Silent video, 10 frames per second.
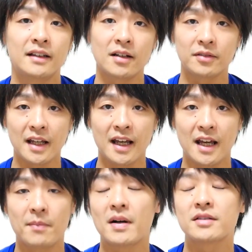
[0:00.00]
なので、
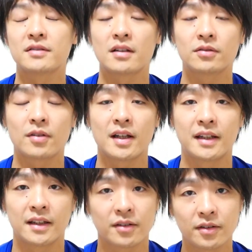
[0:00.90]
え
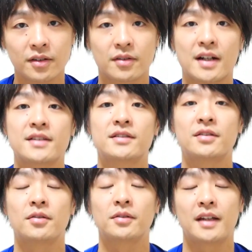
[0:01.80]
パーソナルトレーニングっていうのが
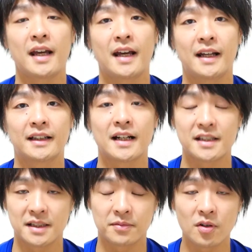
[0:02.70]
必要で、え
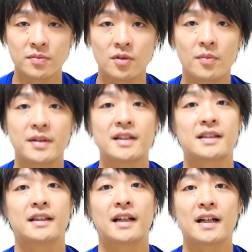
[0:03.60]
正しいフォームを身に
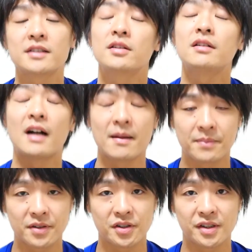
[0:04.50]
つけながらそれを反
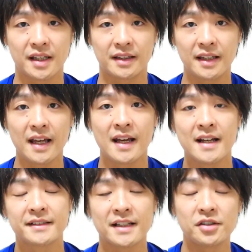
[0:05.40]
復していって
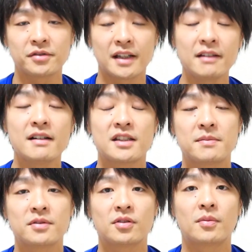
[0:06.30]
最終的には
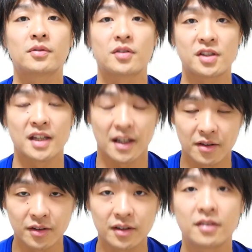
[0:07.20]
自分のものにしてい
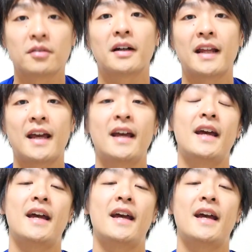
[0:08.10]
くっていうのがね、